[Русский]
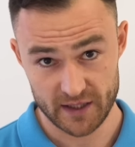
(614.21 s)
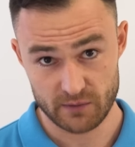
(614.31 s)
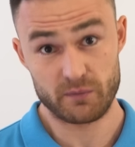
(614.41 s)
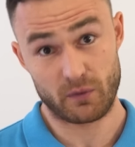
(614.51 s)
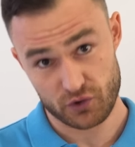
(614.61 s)

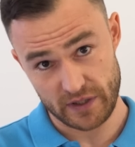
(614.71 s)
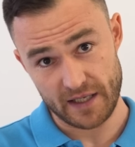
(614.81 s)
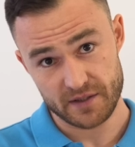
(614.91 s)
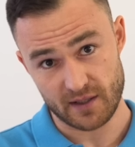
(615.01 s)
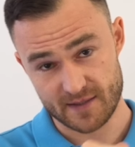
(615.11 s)
Поэтому не
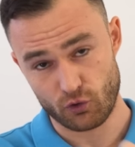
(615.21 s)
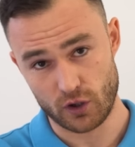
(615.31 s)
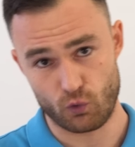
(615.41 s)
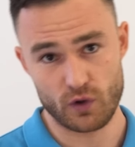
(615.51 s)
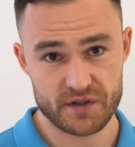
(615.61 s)
пропускайте
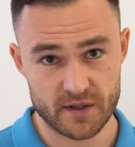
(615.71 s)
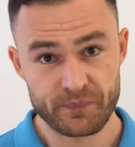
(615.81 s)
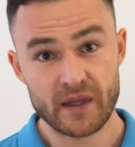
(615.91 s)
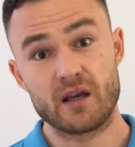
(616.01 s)
разборы кости.